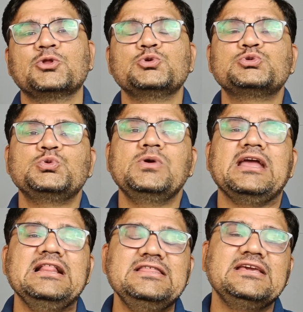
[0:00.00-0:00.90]
दोस्तों
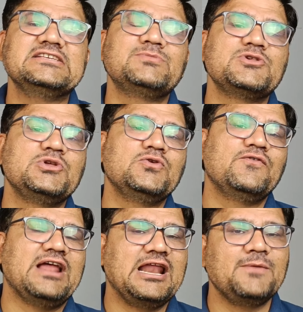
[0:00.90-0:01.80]
एल जी की इस मशीन को
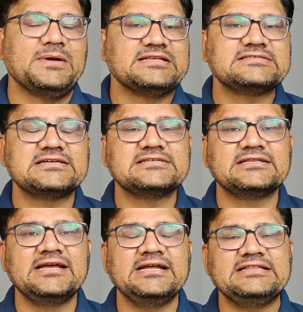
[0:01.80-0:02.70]
फिलहाल आप परचेस कर
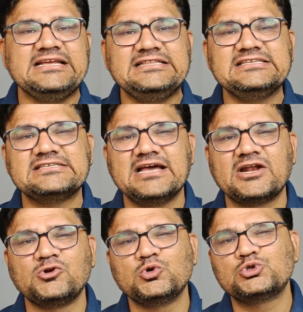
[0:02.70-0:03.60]
सकते हैं तैंतीस
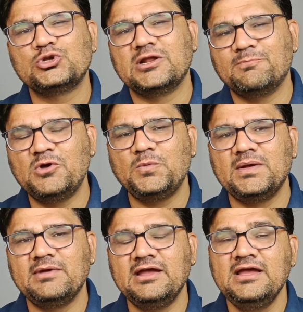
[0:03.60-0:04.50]
हज़ार नौ सौ नब्बे
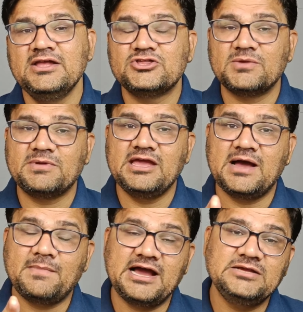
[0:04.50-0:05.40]
रुपये में जबकि
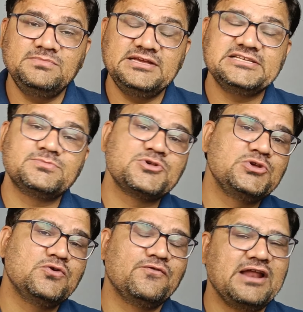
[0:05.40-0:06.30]
आप आई की इस
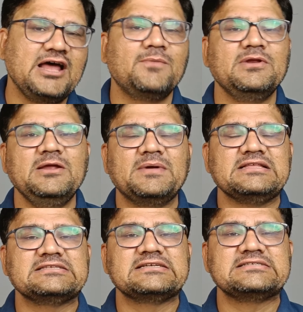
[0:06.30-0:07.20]
मशीन को फिलहाल अपने लिए
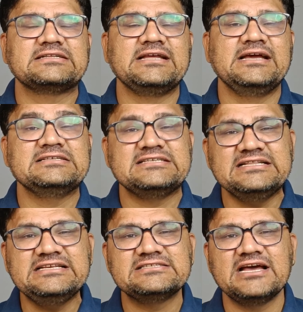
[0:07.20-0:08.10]
परचेस कर सकते हैं
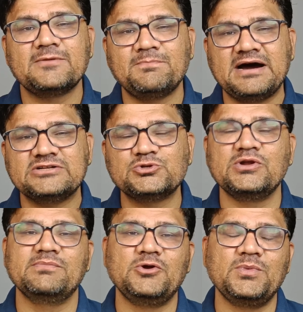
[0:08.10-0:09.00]
सैंतीस हज़ार पाँच सौ
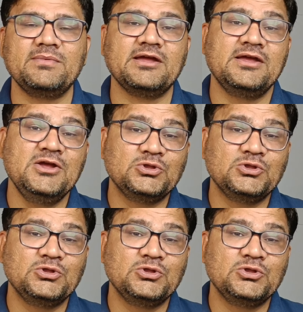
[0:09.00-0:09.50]
नब्बे रुपये में